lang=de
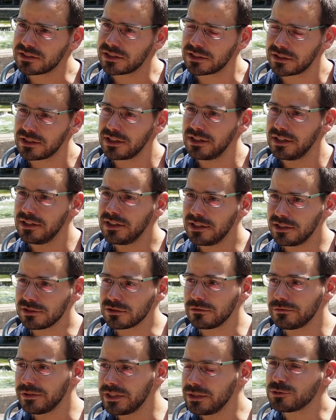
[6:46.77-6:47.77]
Ich, also
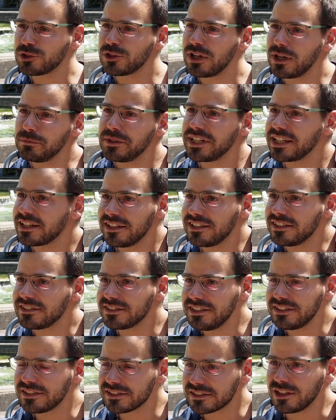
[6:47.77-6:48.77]
einen Film zu haben, den keiner
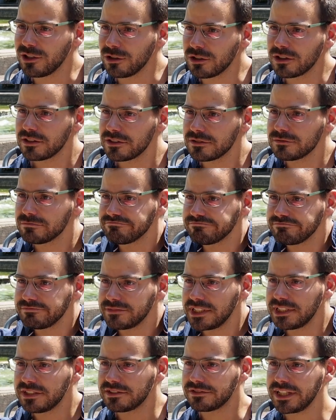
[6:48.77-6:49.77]
sieht, ist ja auch
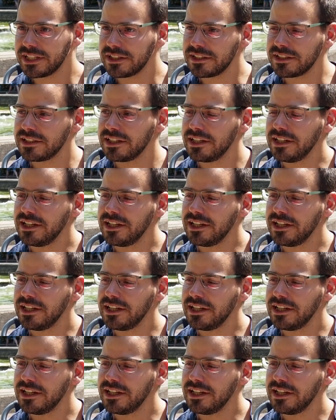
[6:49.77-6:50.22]
nichts wert.